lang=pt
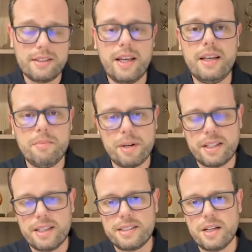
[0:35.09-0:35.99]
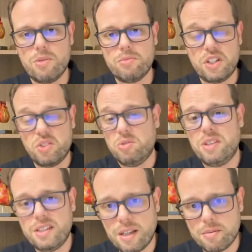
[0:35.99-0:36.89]
tem hipertensão, a gente
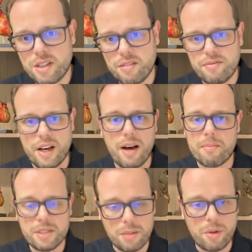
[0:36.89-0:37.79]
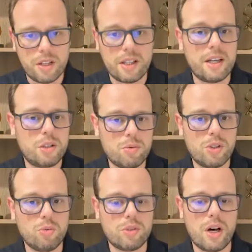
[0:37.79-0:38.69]
nem sabe se tem FA, a princípio ela está em um
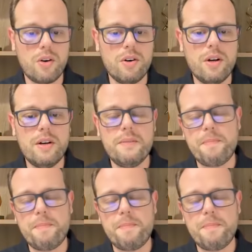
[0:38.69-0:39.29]
sinusal,